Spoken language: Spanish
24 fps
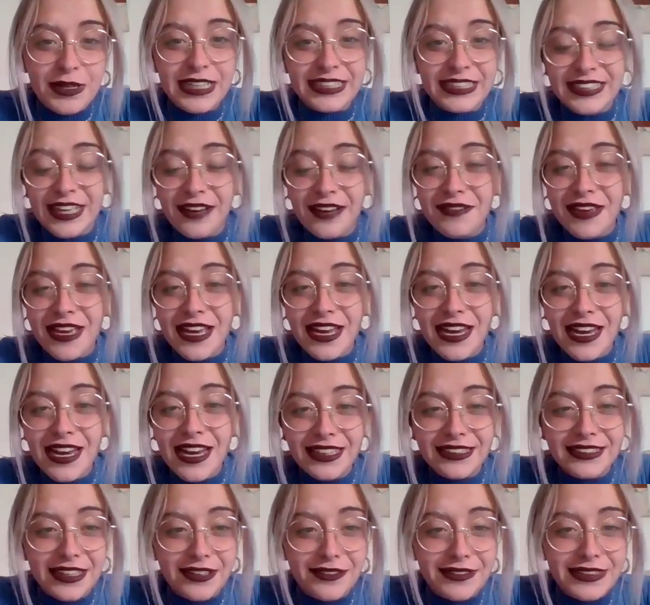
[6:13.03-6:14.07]
Está bien las
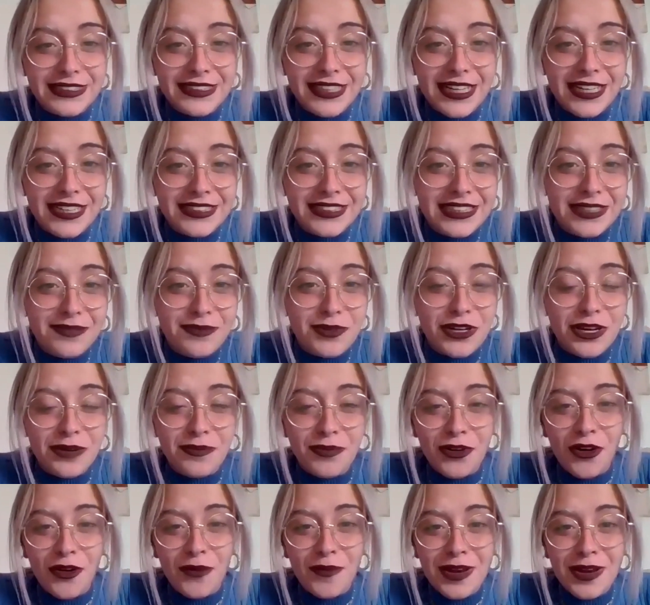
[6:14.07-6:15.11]
entrevistas así porque
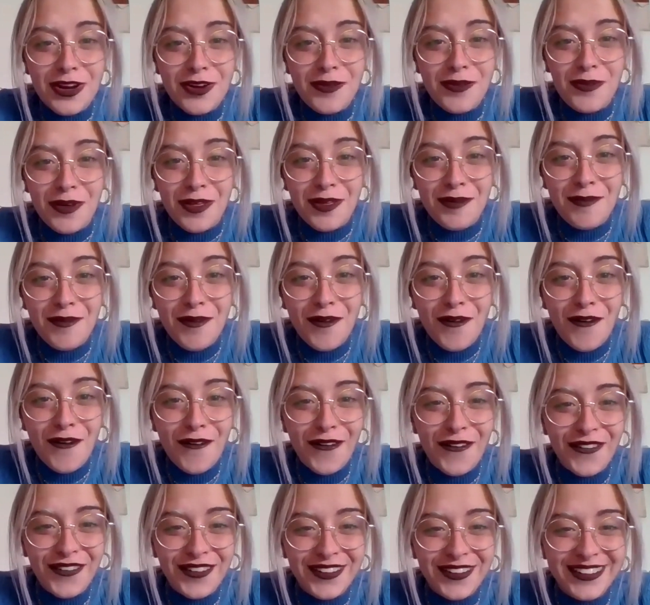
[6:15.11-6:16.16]
por lo menos
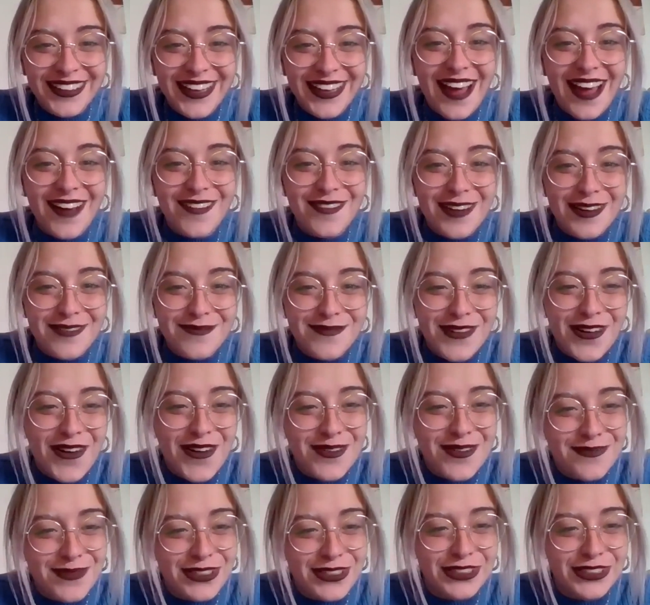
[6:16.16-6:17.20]
podemos hablar un poco
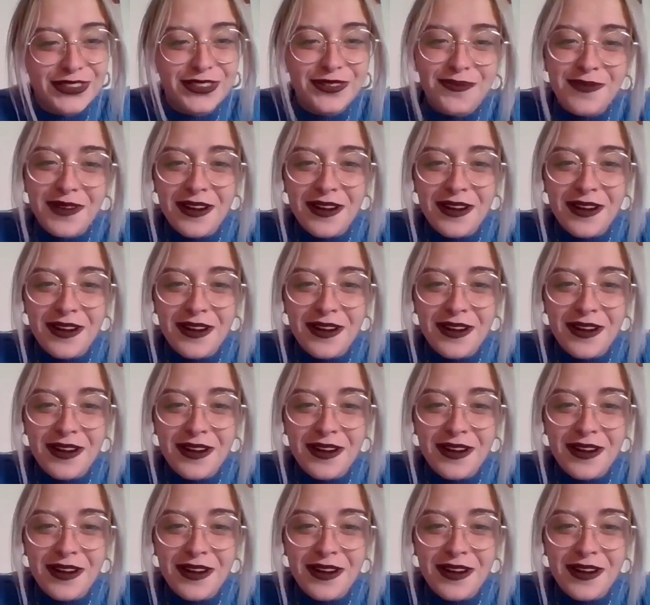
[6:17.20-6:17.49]
con vosotros,